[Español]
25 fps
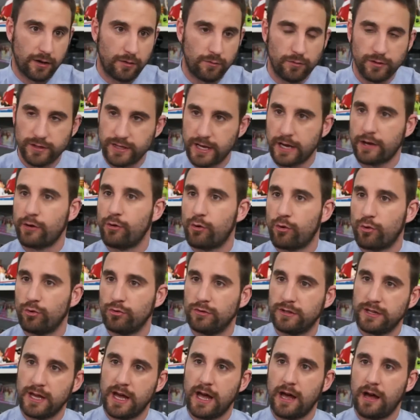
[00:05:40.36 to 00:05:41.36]
como Iñaki
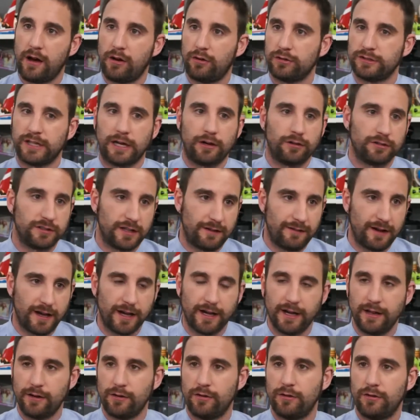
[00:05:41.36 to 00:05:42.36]
Urrutia, JJ
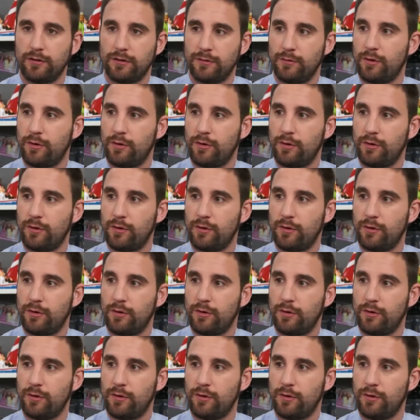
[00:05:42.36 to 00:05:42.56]
Vaquero,